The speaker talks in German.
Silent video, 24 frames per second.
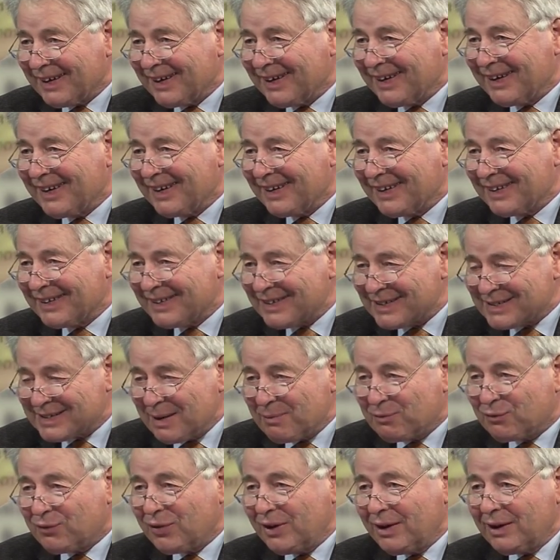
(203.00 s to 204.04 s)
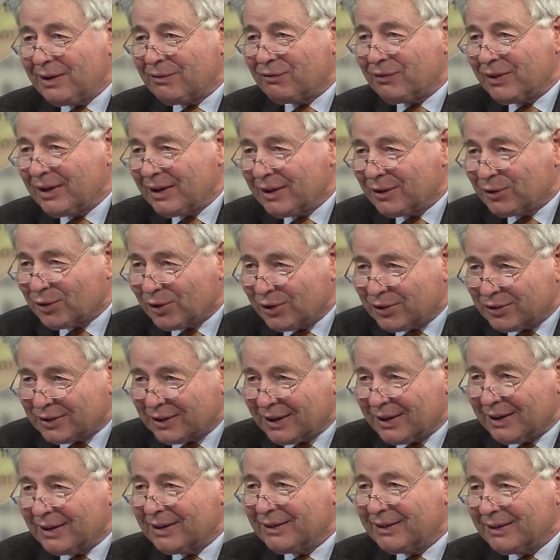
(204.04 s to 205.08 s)
äh, es gibt viele, viele Deutsche
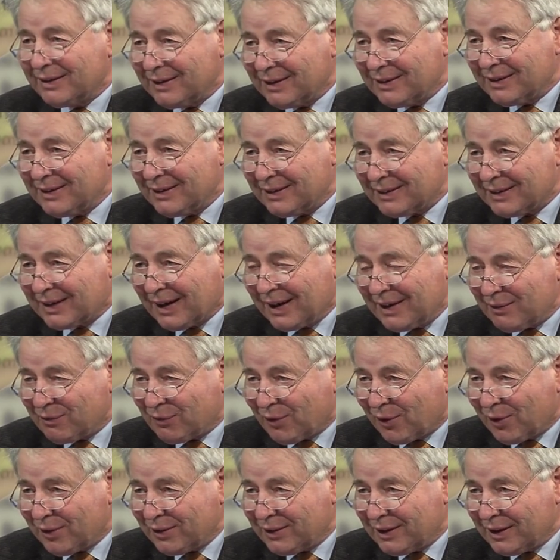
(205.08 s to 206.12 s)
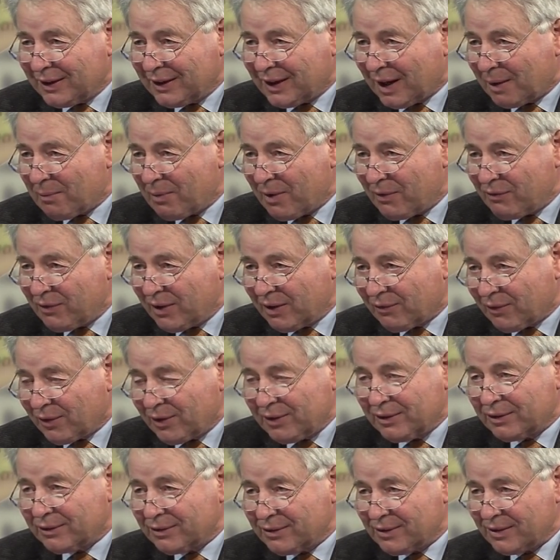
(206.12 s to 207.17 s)
in, mhm. in, in, Kalifornien. Aber wir
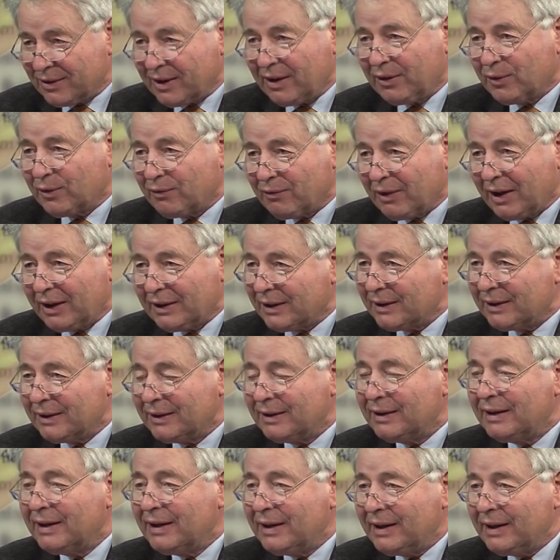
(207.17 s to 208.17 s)
wollen unsere Sendung weiterhin auf,